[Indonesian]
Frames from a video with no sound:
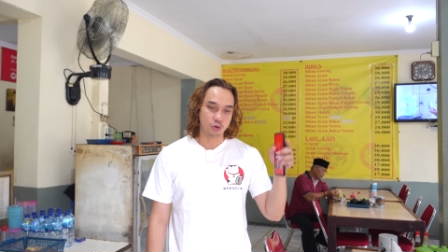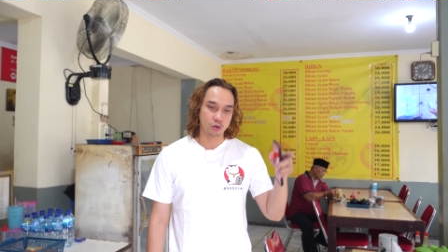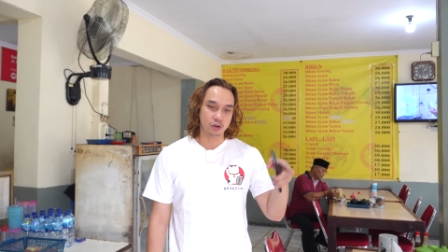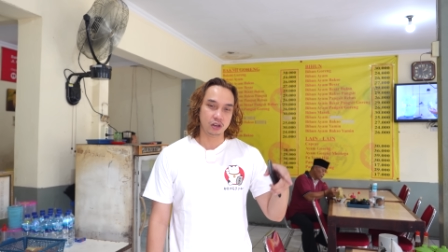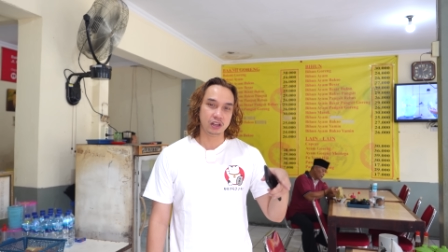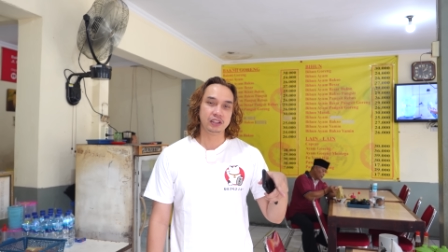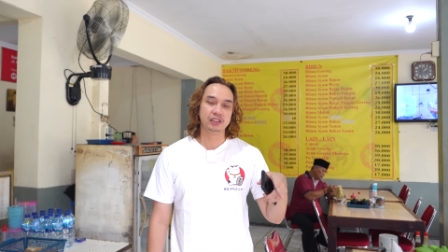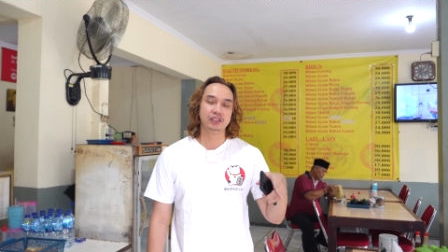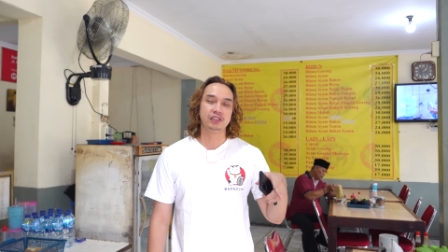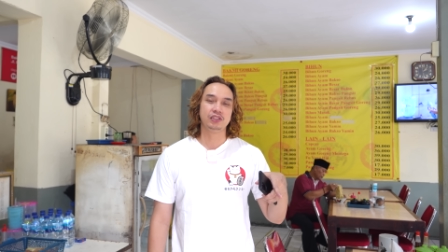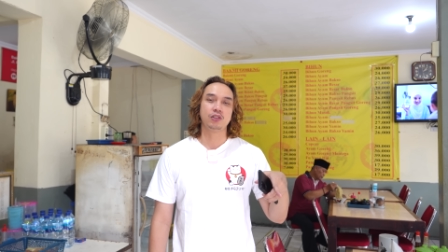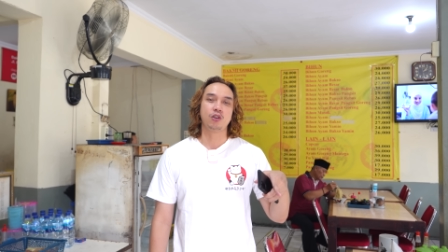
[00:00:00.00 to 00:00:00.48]

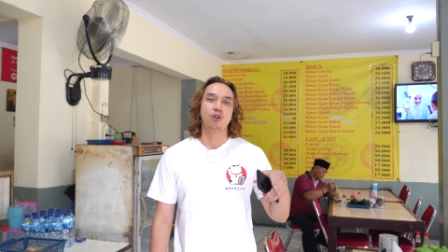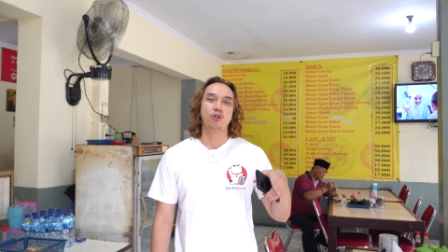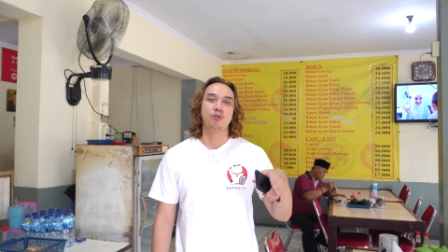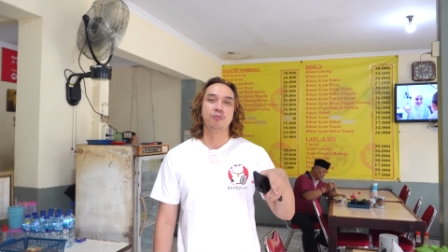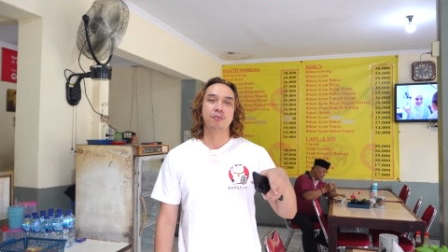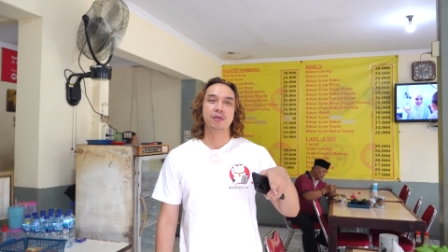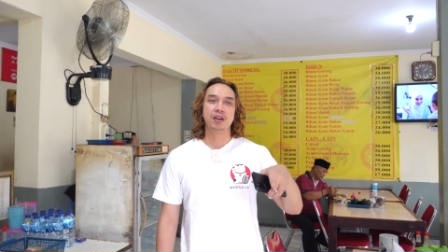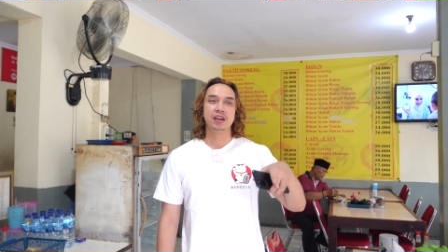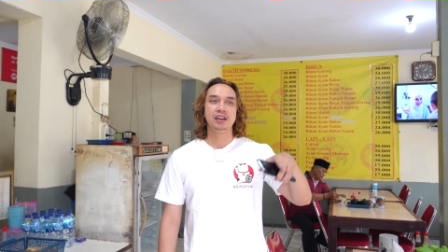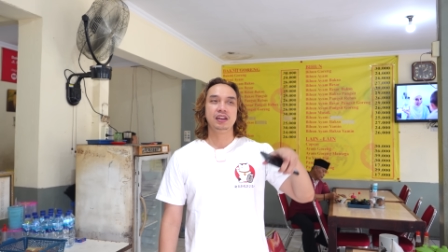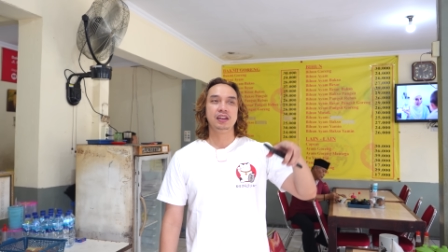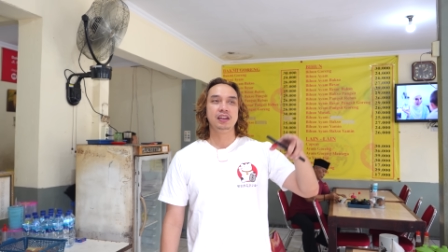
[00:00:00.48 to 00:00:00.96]
tulis
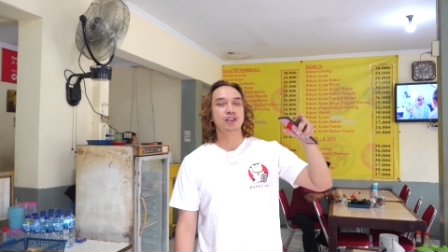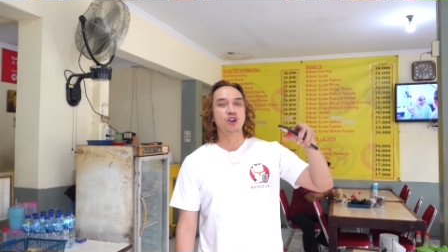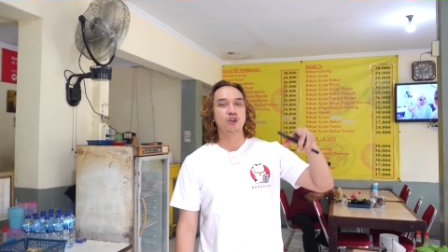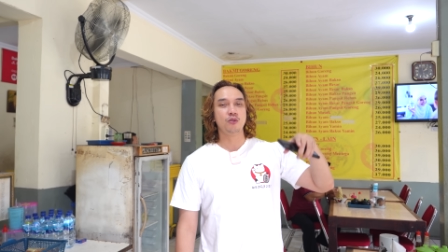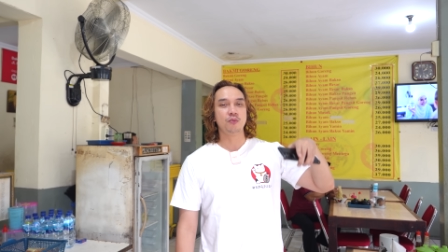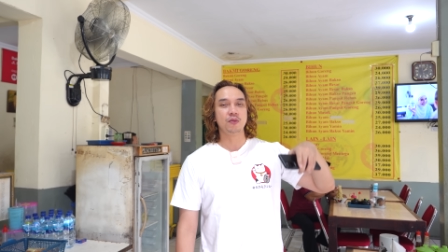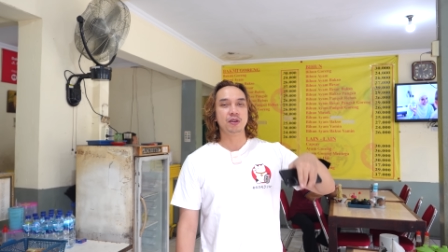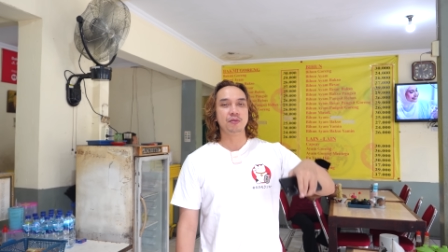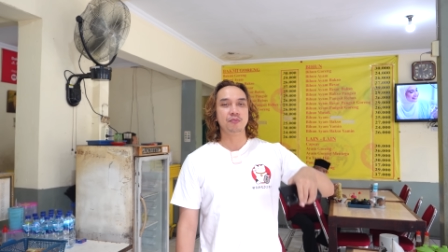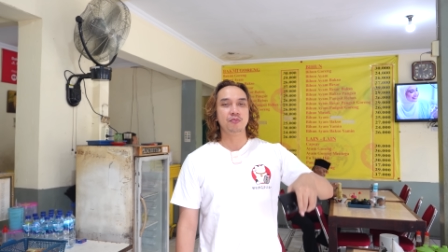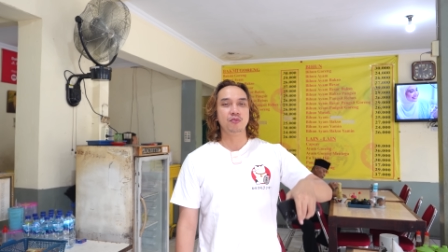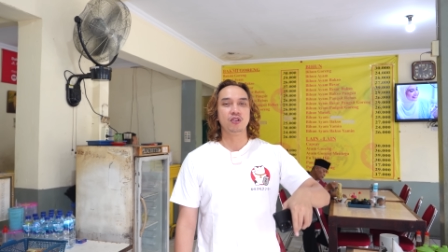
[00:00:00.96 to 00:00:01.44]
komen di
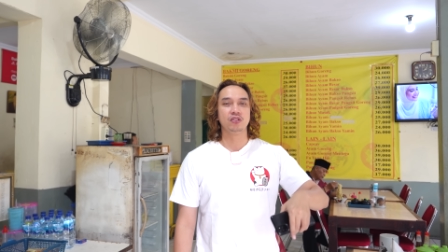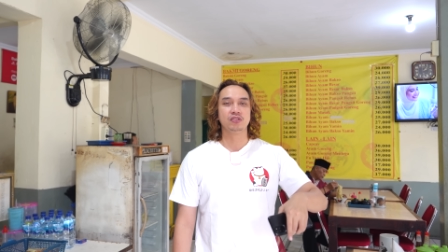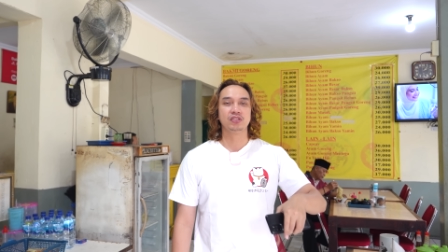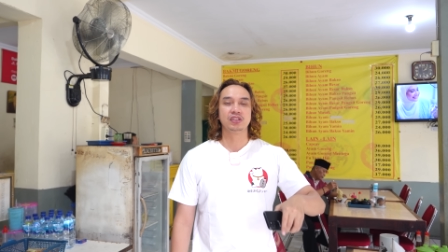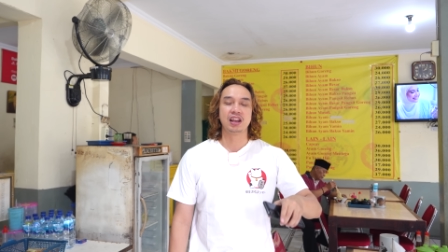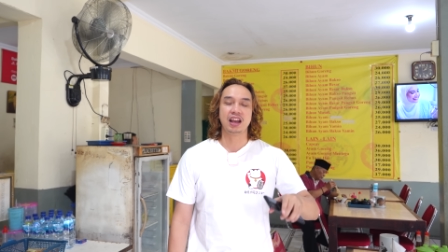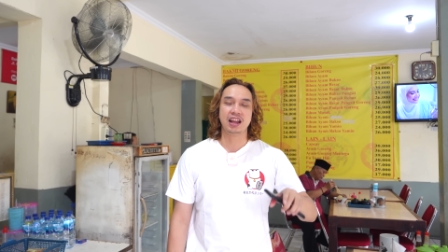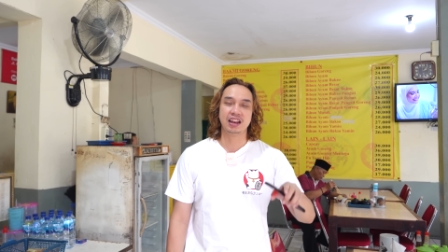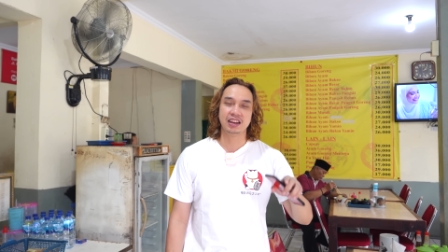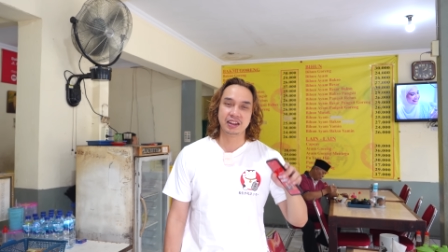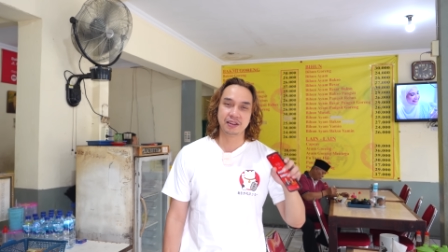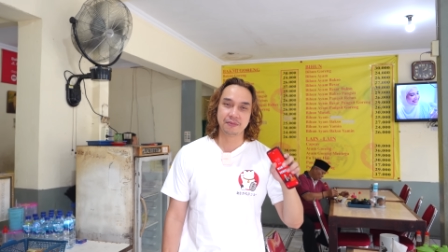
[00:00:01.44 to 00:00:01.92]
komen box
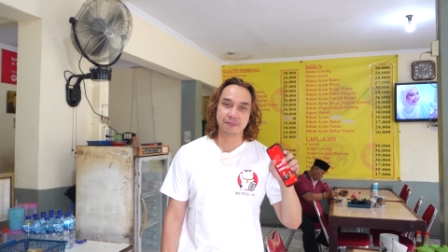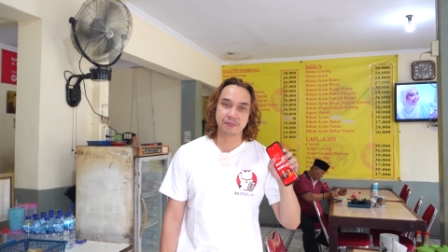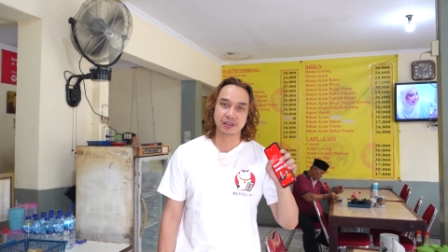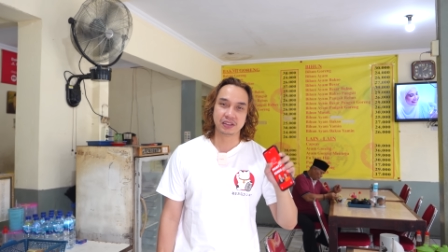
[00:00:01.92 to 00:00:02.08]
kalian